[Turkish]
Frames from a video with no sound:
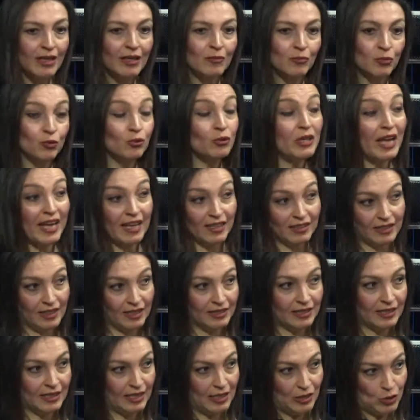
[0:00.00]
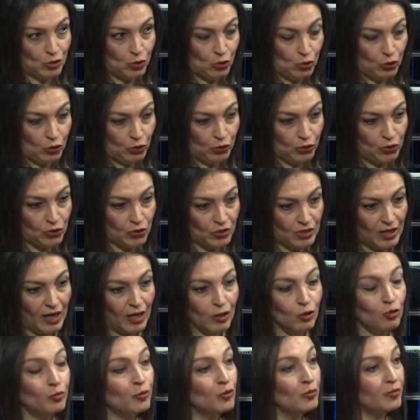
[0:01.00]
bunu neye dayanarak söylüyoruz?
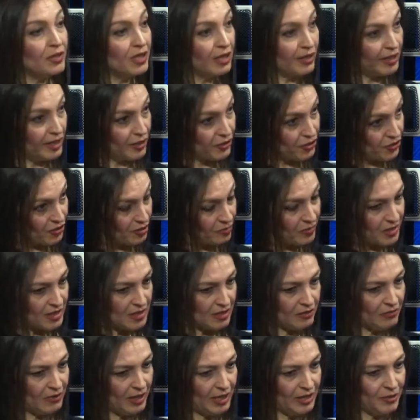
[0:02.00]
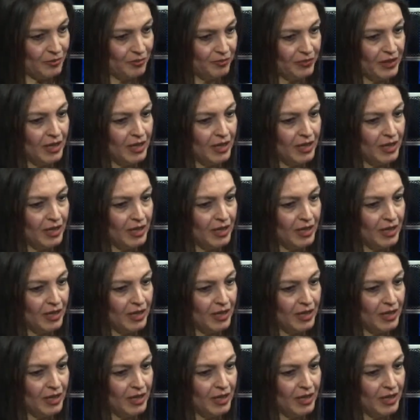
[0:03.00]
Gallup'un bir araştırması var.